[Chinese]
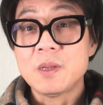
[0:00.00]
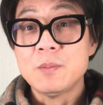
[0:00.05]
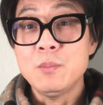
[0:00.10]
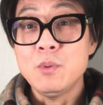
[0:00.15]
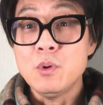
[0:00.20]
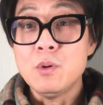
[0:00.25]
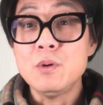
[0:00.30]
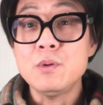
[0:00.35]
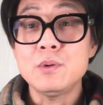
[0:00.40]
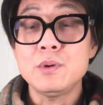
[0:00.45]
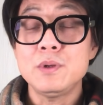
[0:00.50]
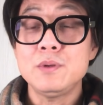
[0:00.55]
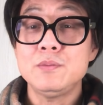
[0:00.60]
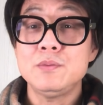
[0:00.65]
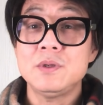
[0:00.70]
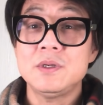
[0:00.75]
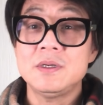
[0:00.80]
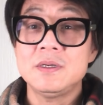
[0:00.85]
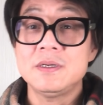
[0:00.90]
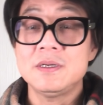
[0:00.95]
魔鬼
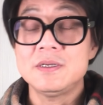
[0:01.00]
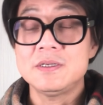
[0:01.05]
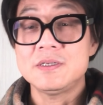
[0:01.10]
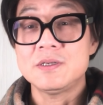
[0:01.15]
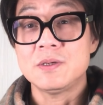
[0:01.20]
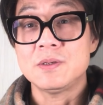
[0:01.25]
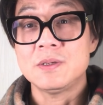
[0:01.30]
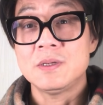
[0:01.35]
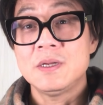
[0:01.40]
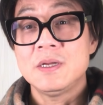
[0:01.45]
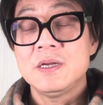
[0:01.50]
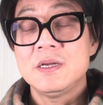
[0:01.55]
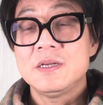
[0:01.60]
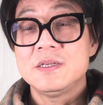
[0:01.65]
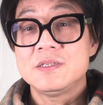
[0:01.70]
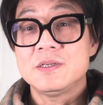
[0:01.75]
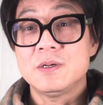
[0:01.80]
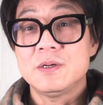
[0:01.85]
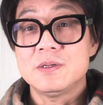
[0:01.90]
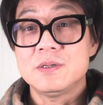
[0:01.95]
与这个叫
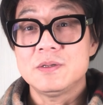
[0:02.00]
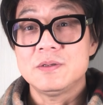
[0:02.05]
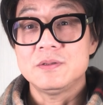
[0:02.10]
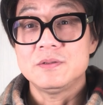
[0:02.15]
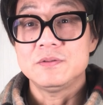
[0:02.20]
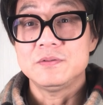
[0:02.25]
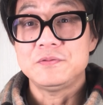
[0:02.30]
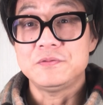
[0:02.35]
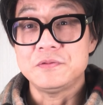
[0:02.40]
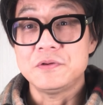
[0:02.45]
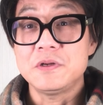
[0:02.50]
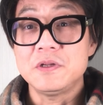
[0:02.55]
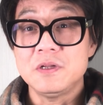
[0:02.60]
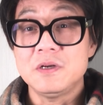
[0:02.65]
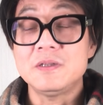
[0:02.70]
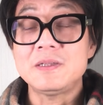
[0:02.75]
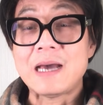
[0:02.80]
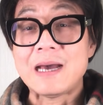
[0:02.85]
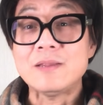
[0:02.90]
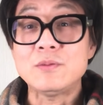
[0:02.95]
叫浮士
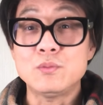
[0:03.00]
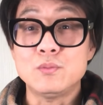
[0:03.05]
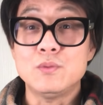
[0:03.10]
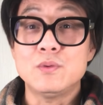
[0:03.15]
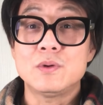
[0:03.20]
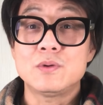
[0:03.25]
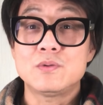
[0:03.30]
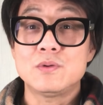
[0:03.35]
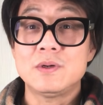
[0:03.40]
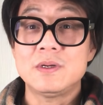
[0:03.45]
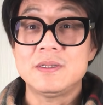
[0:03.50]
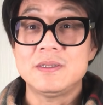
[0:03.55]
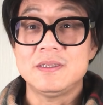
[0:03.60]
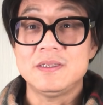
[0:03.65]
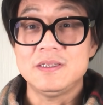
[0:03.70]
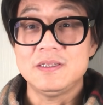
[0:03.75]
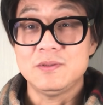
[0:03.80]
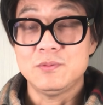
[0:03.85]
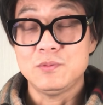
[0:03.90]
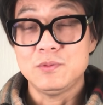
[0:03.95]
德打赌，说
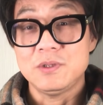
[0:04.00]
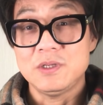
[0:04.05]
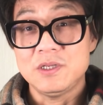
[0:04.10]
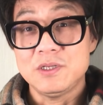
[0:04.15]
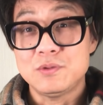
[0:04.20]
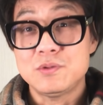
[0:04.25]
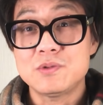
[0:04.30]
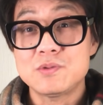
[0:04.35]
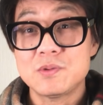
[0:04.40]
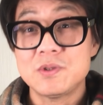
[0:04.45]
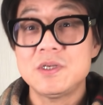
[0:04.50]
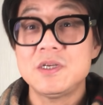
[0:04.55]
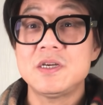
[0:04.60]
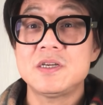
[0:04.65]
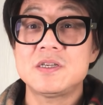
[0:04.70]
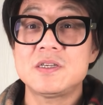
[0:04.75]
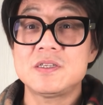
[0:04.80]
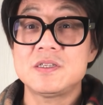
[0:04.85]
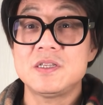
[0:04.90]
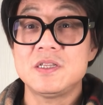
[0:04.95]
你我你去做一
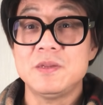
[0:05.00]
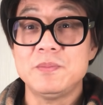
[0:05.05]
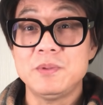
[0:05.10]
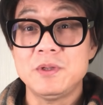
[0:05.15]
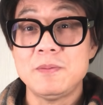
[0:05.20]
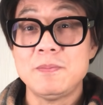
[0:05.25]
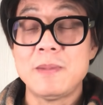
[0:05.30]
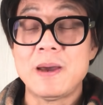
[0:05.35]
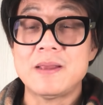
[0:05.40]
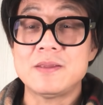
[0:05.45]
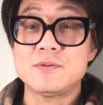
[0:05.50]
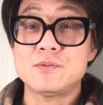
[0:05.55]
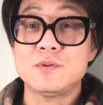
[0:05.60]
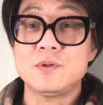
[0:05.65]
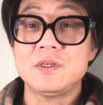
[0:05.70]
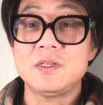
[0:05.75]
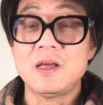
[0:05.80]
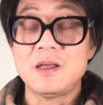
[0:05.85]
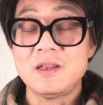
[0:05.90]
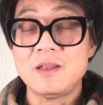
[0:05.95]
个事情，你不能满
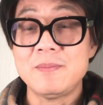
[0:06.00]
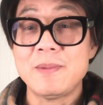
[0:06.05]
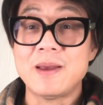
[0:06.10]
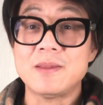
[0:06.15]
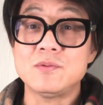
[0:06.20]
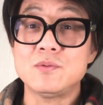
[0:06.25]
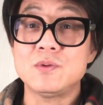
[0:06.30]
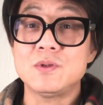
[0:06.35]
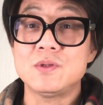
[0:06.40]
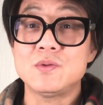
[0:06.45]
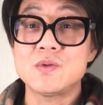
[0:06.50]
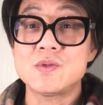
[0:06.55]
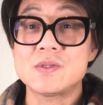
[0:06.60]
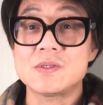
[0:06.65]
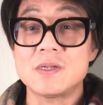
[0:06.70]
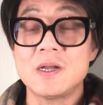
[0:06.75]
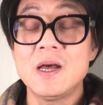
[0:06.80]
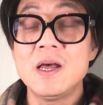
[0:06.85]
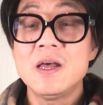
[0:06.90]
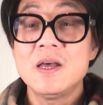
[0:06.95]
足，一旦你满足，你就
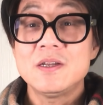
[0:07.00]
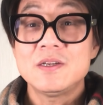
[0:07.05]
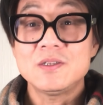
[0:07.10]
死了。